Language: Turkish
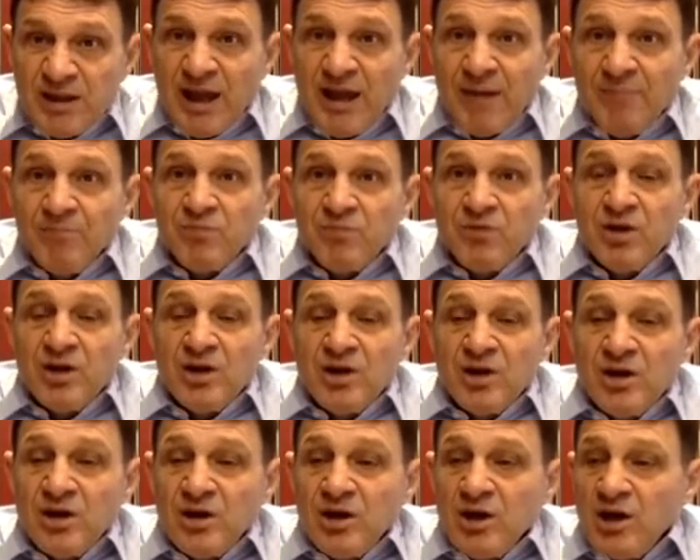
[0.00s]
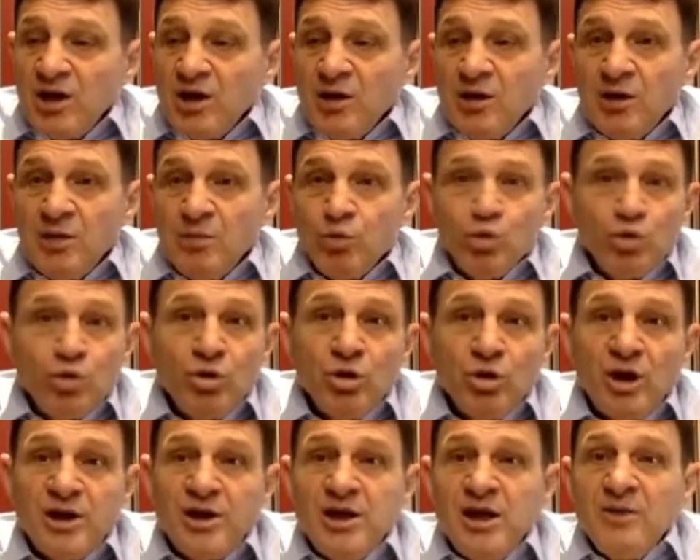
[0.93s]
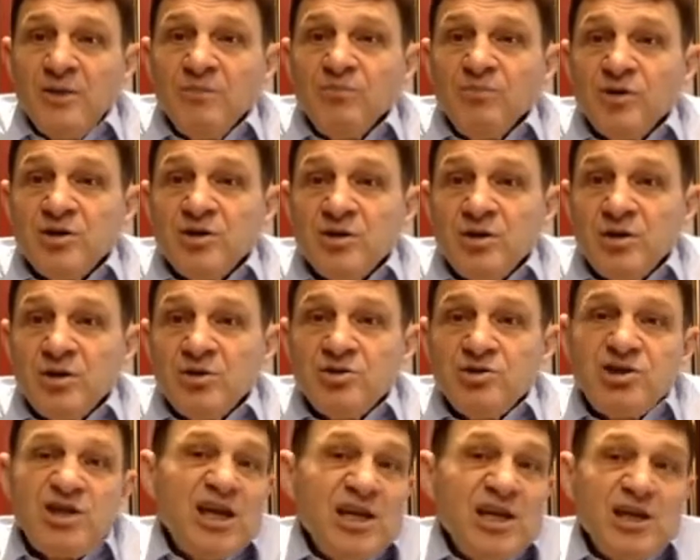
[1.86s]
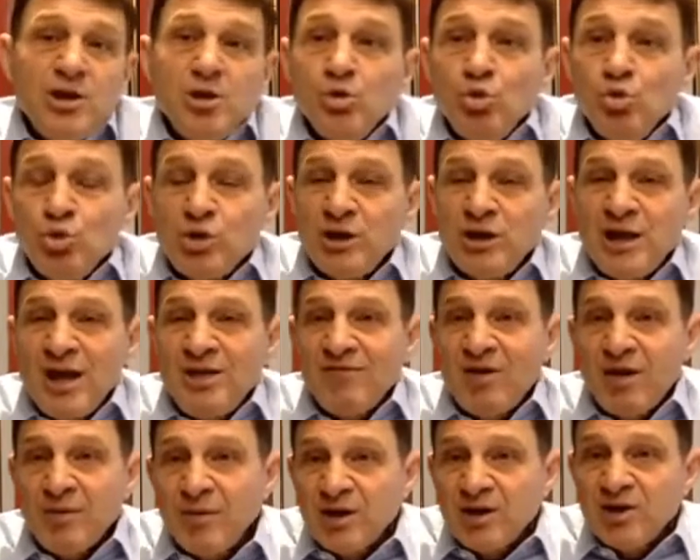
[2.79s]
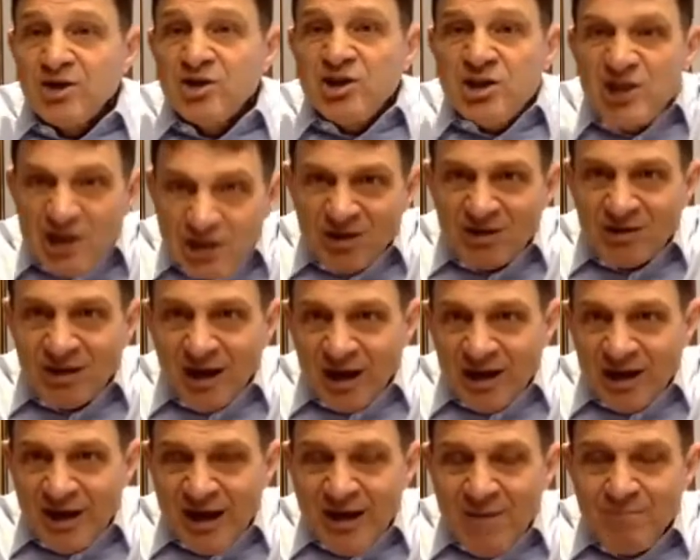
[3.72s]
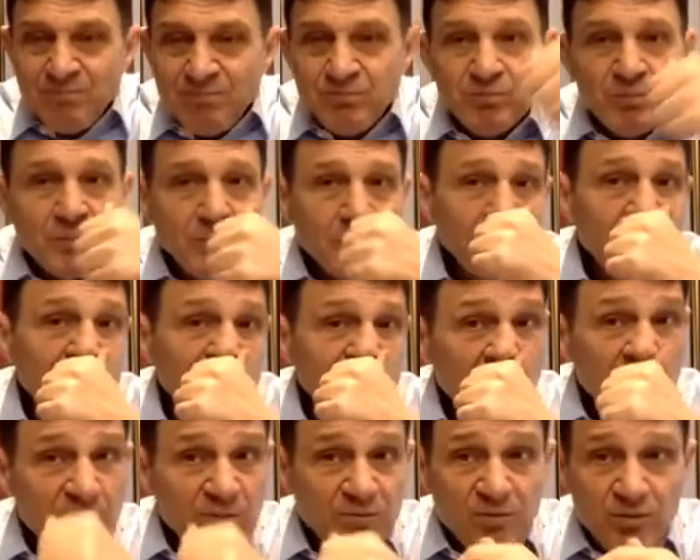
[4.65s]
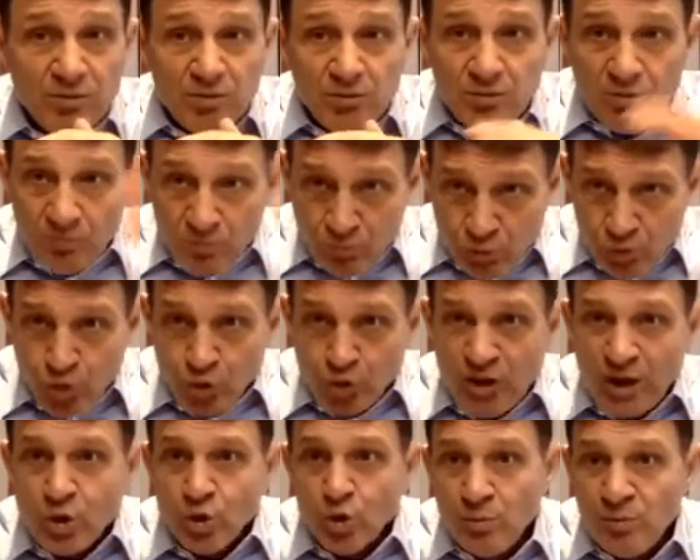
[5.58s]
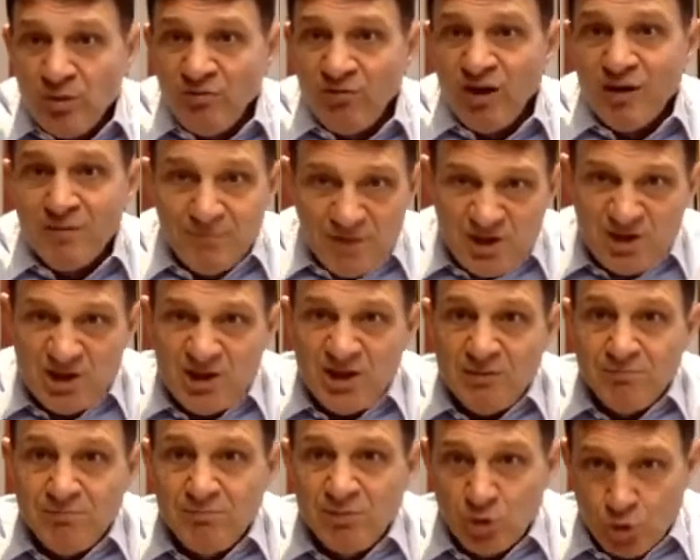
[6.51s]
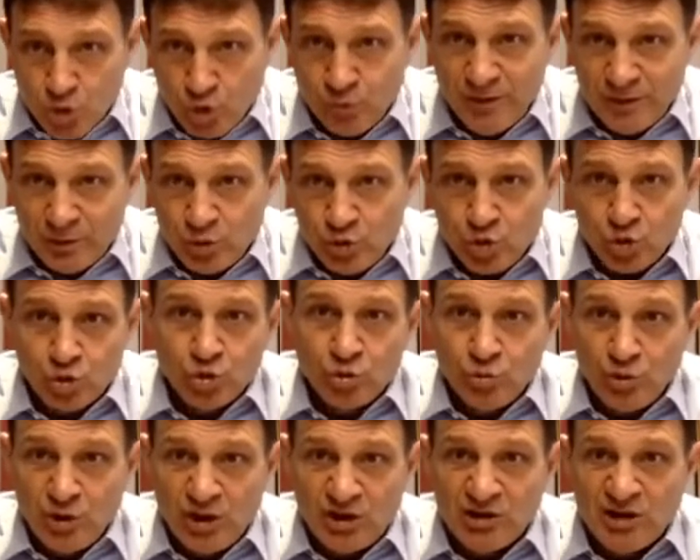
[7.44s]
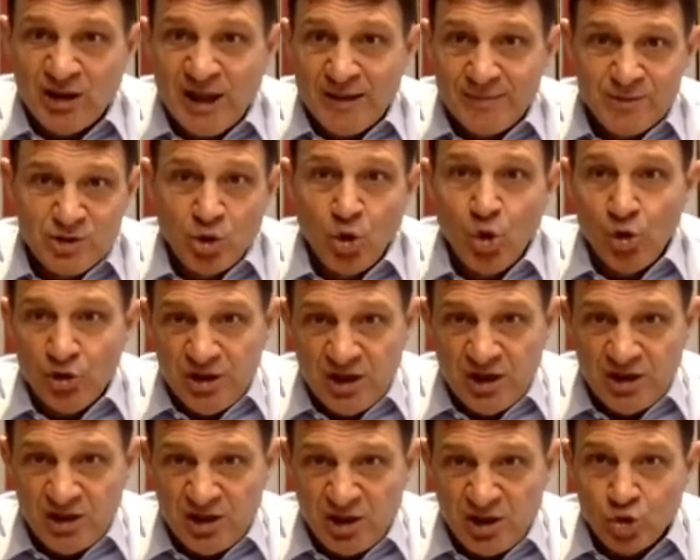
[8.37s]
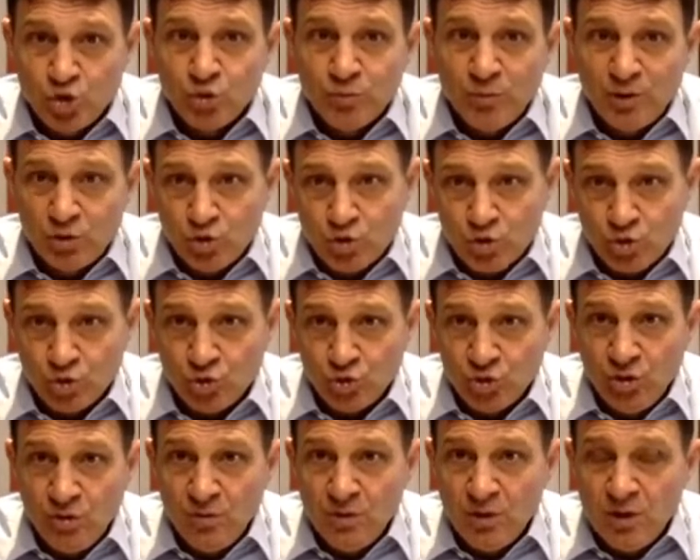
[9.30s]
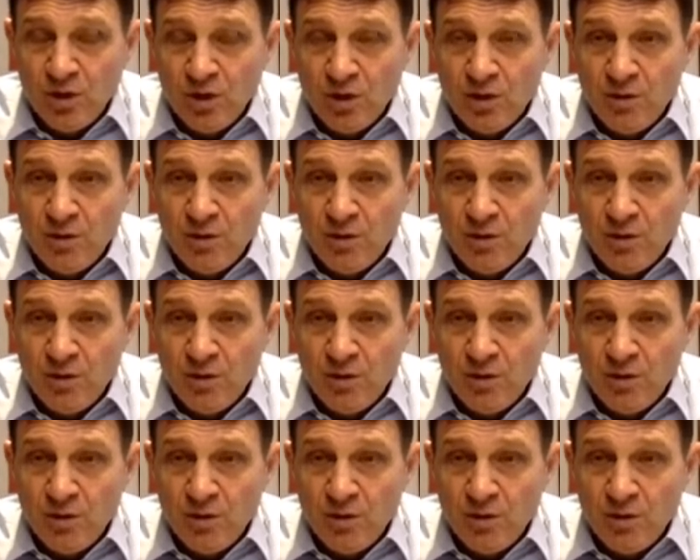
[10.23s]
Bir de e, bugün hani zengin ülkeler var. Bakınız 20 tane büyük ekonomi var. Biz 21 küme düşürdü bu iktidar bize. 17'li küme düşürdü.